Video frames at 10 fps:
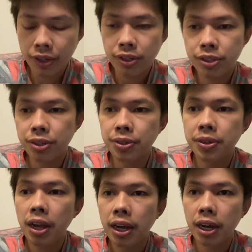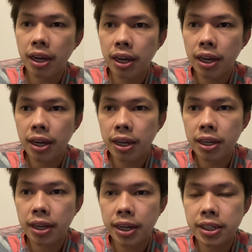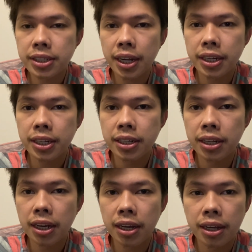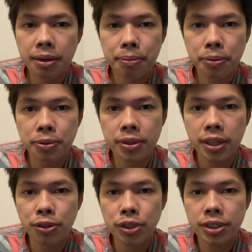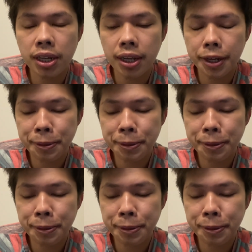So, uh, I decided uh, pumunta doon sa